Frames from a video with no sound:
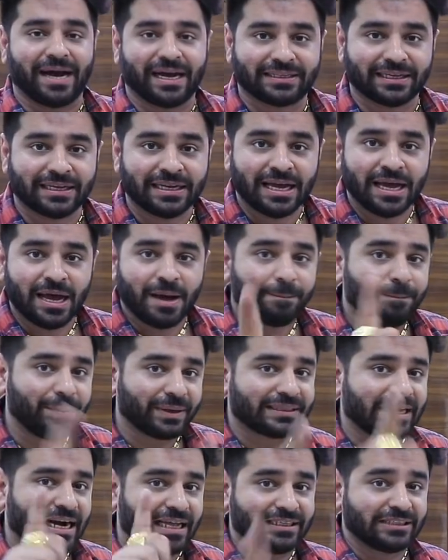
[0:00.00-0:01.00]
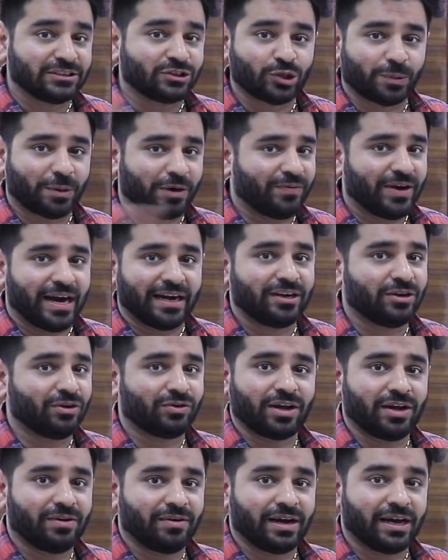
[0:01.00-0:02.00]
बाद पंद्रह दिन सुपर फ्लैट नहीं
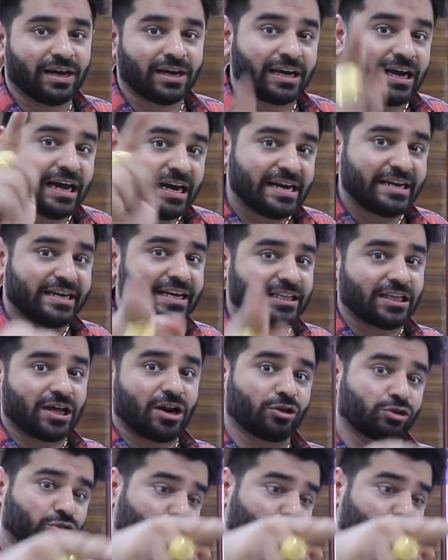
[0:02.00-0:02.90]
रुकने वाला गारंटी दे रहा